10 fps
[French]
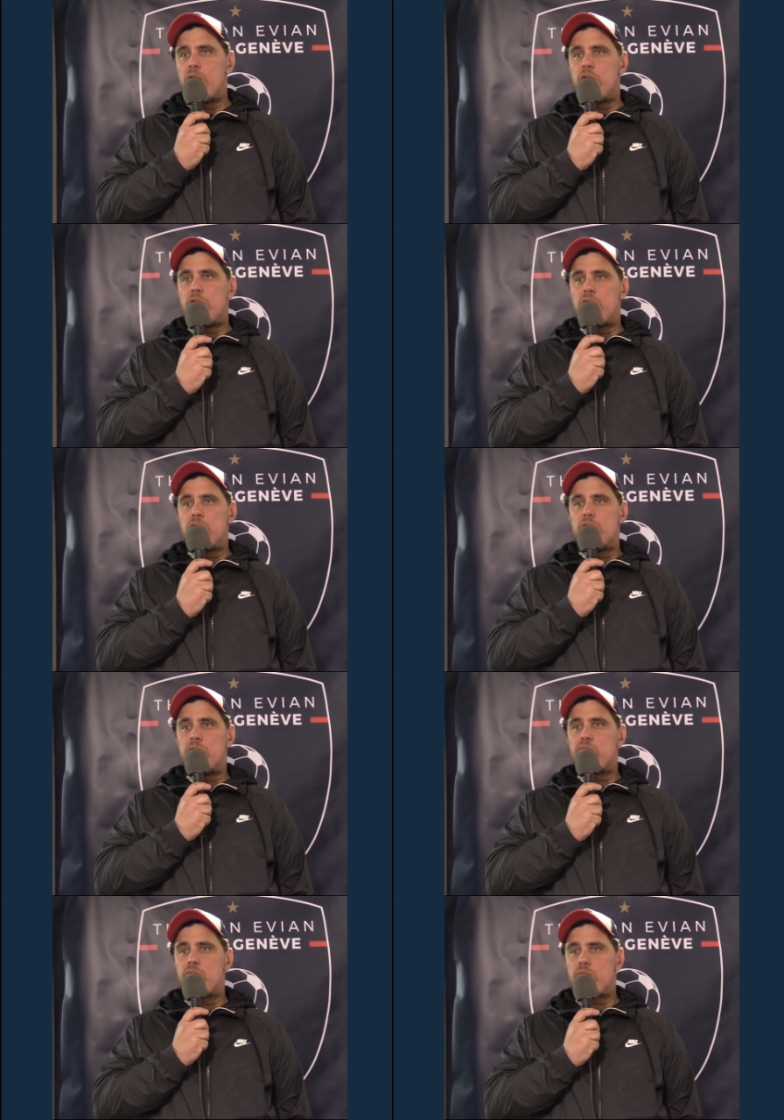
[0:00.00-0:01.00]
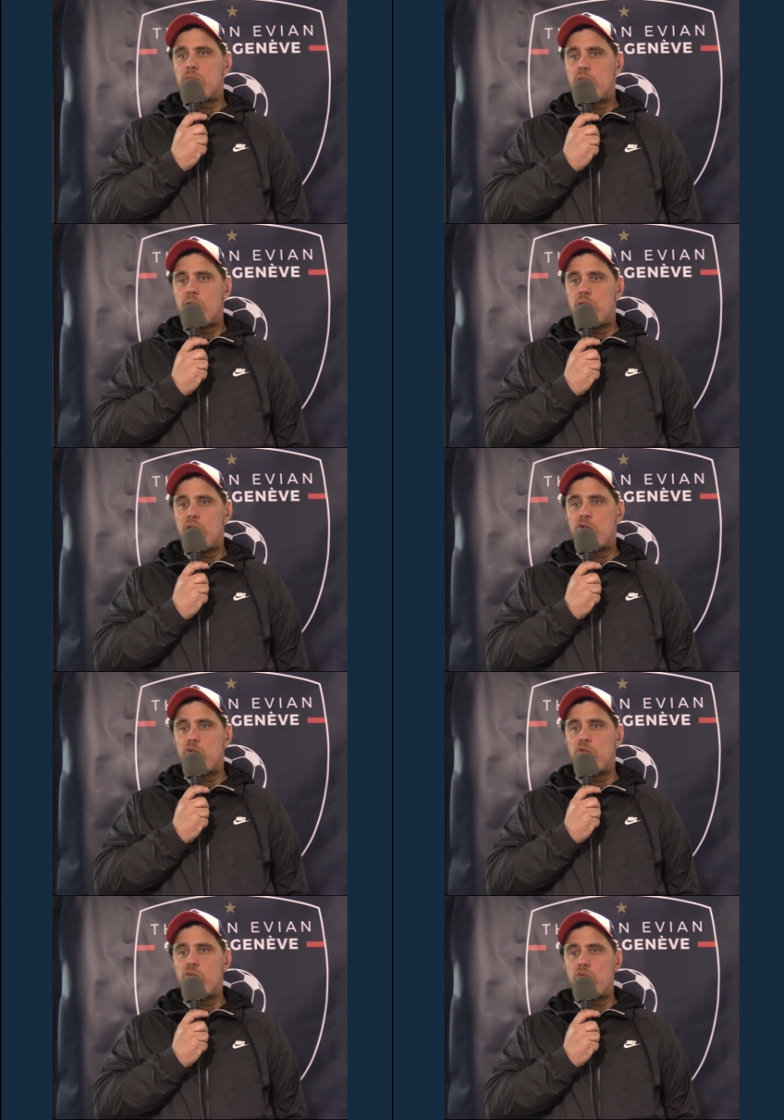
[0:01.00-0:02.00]
Euh, et,
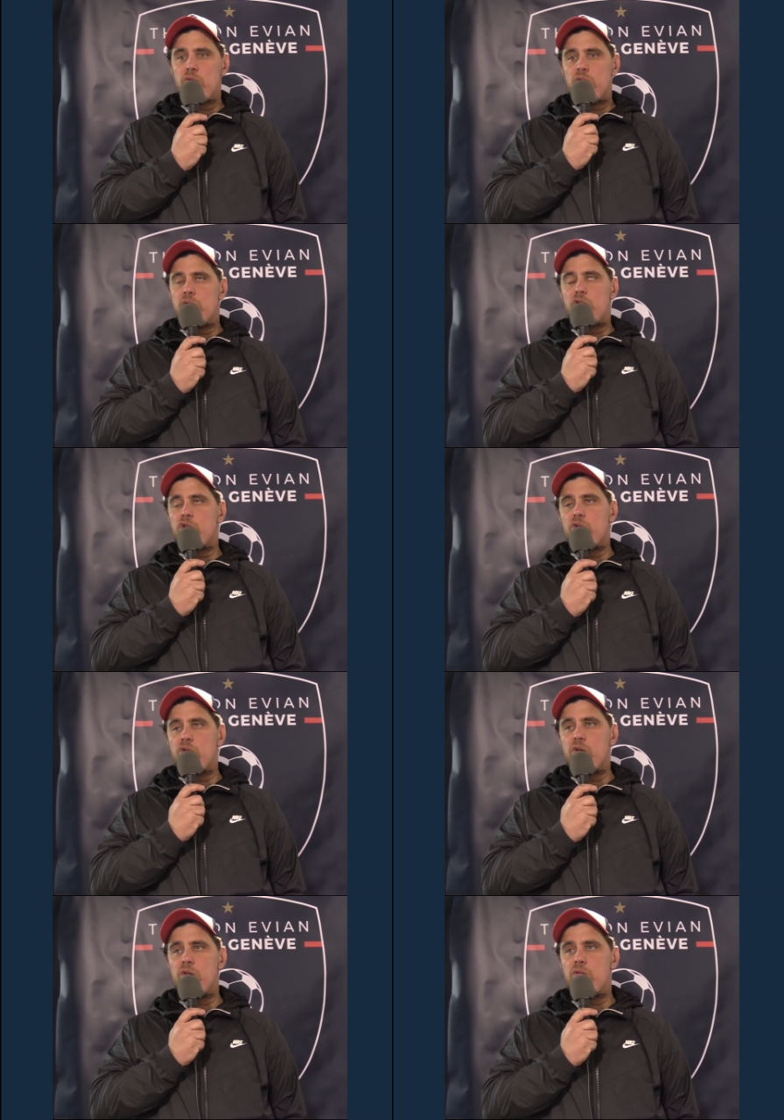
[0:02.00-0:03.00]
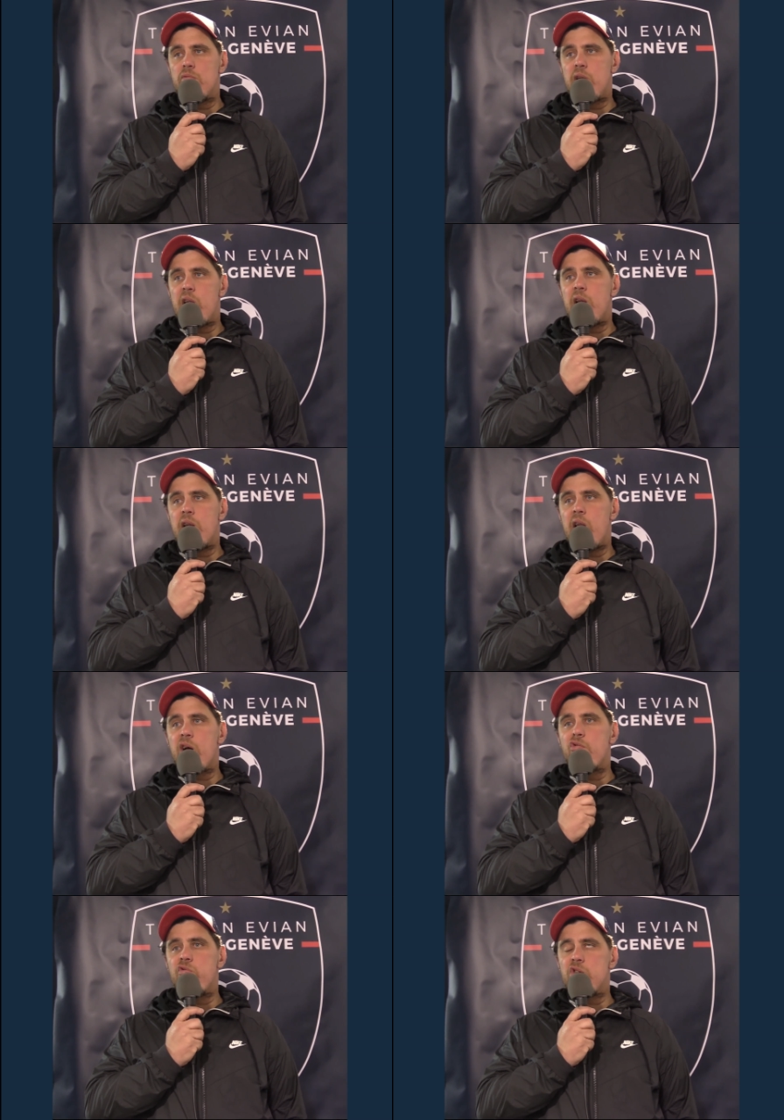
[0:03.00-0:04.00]
que,
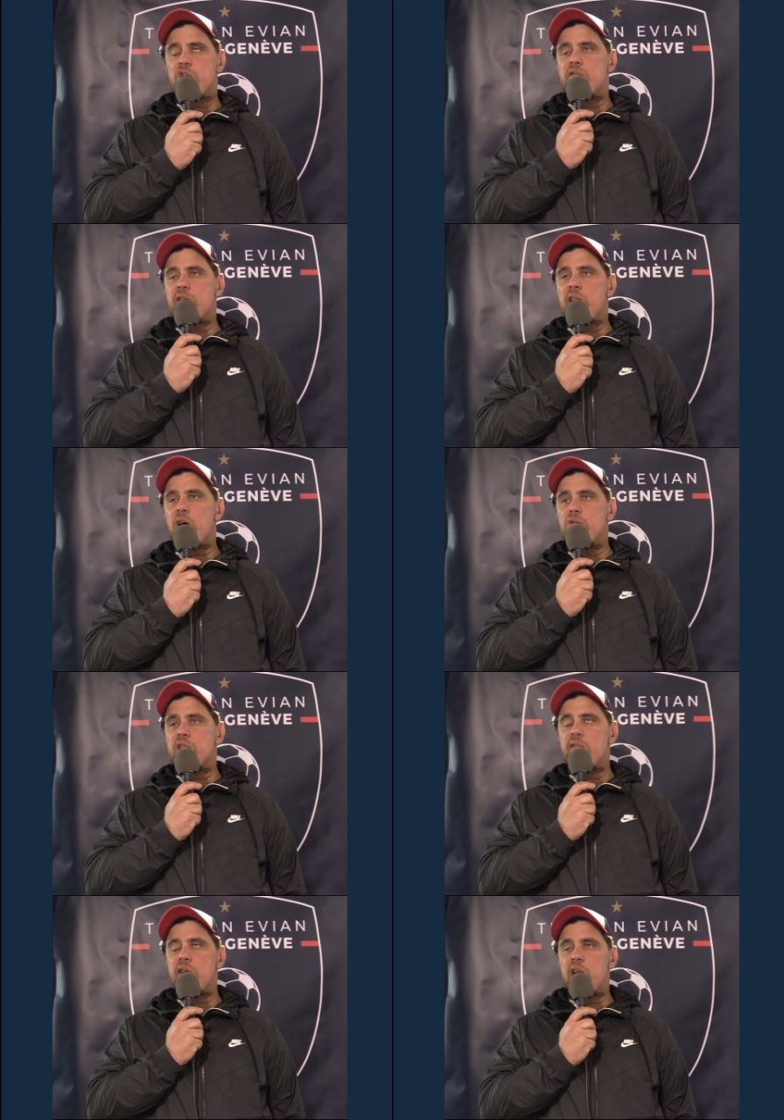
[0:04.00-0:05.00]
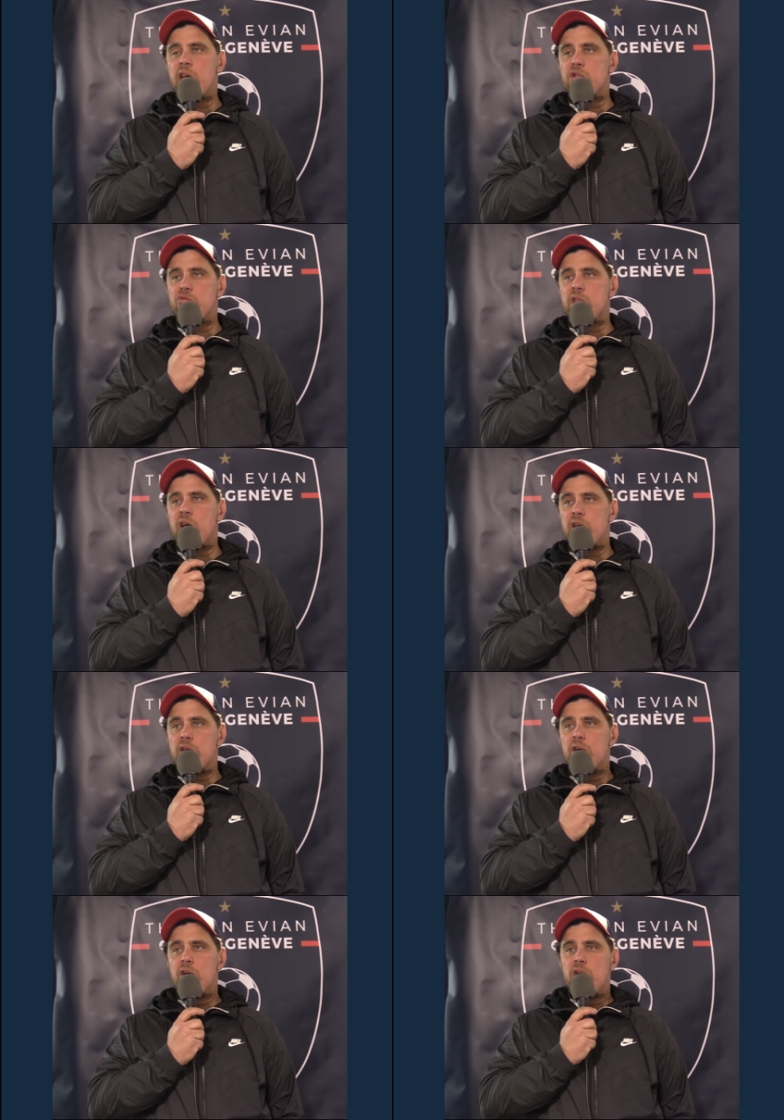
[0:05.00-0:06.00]
la confiance viendra aussi avec les résultats.
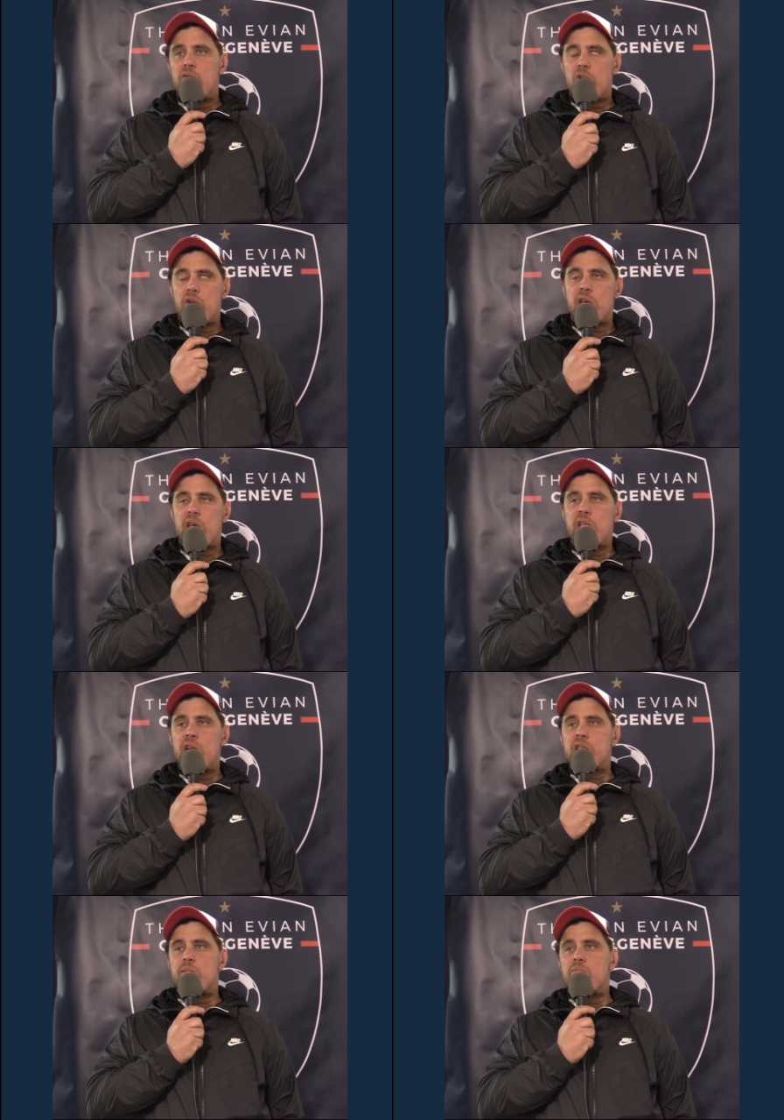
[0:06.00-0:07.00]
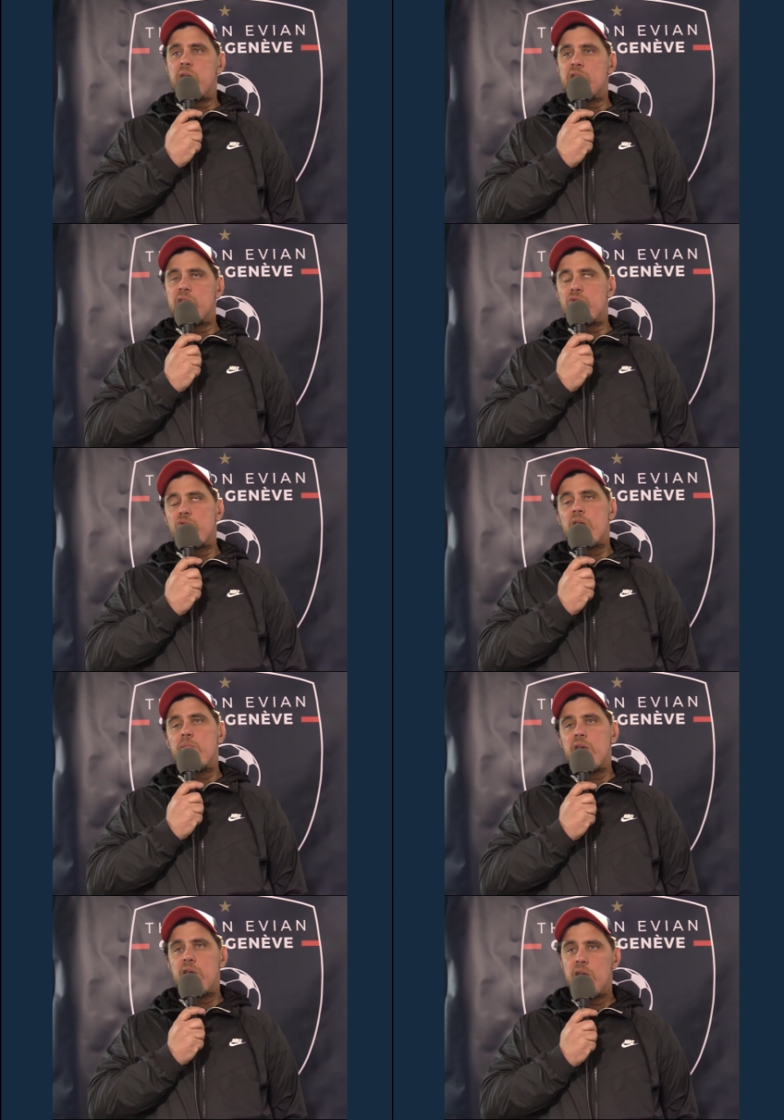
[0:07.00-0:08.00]
Voilà, on a gagné la semaine passée. On aurait
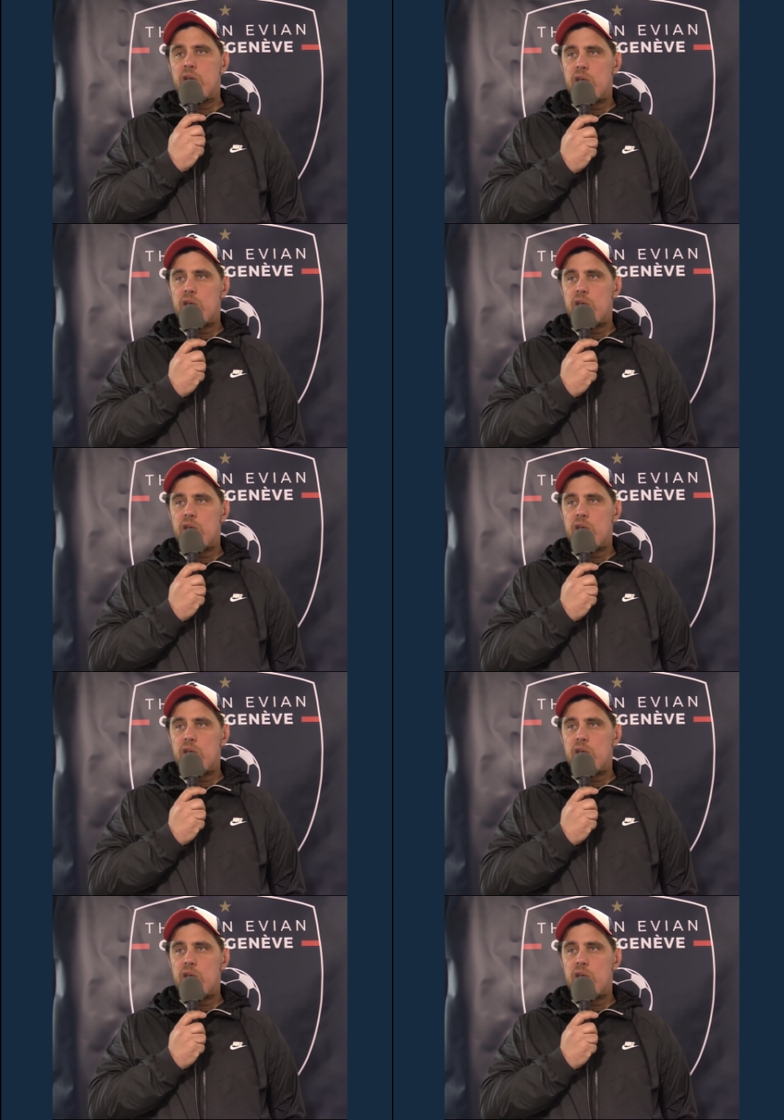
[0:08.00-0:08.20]
aimé